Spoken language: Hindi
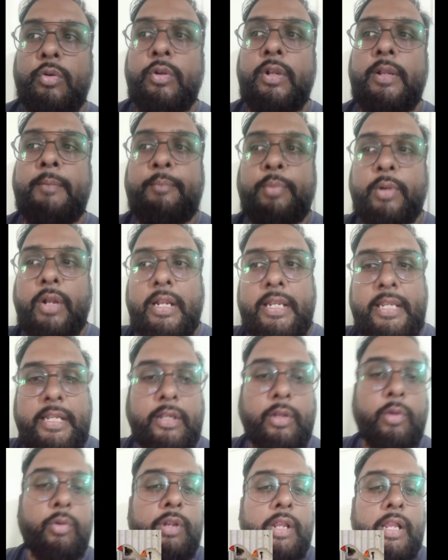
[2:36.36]
उन्होंने
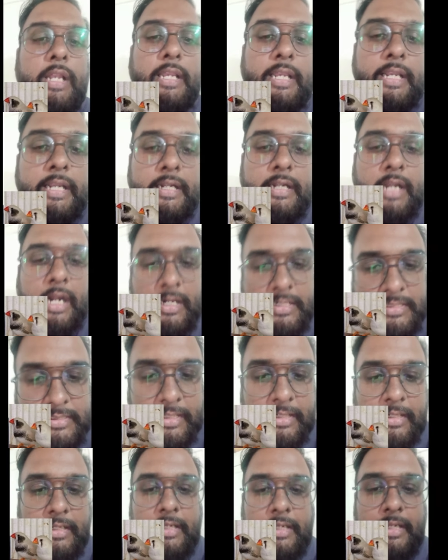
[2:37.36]
पुरानी करोला ली
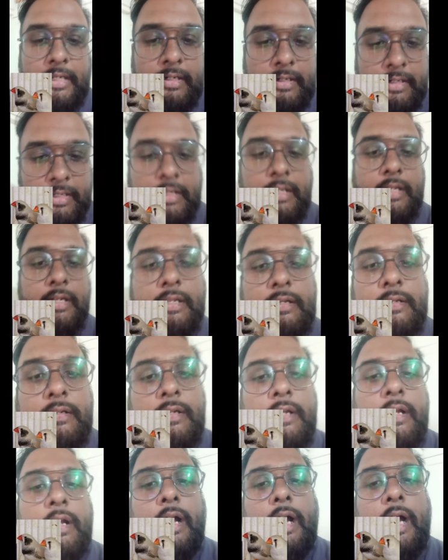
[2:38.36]
डाटसन ली ठीक है ना
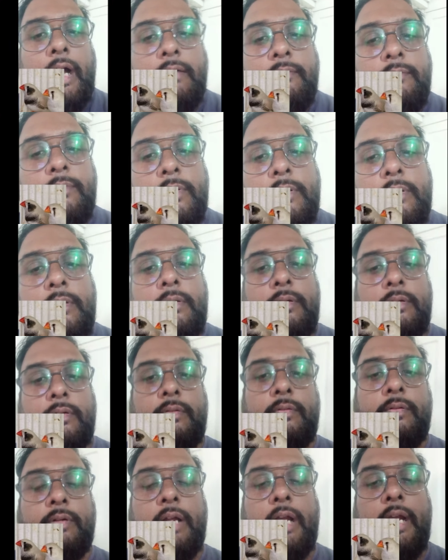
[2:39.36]
अब वो
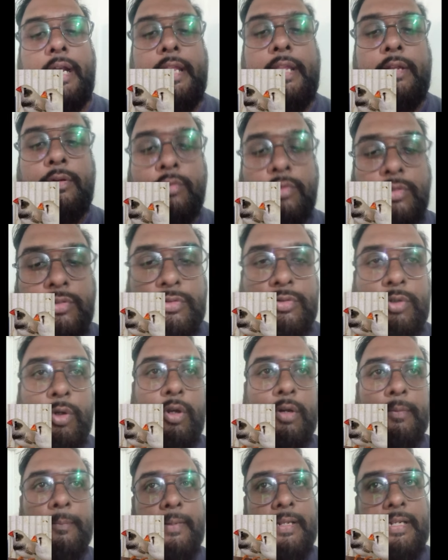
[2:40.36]
गाड़ी उस
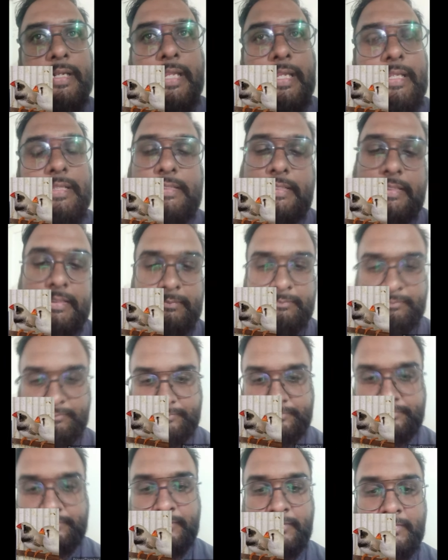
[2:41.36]
दौर में नहीं थी
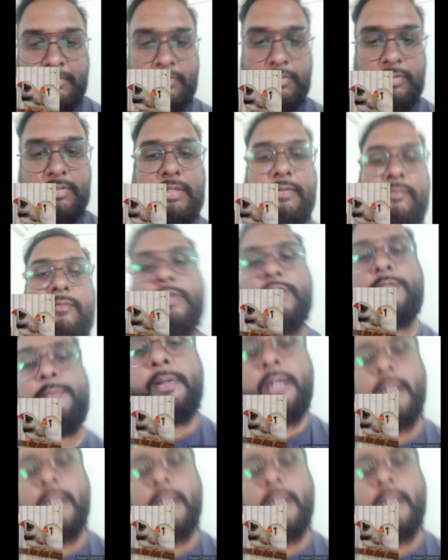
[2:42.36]
तो जब वो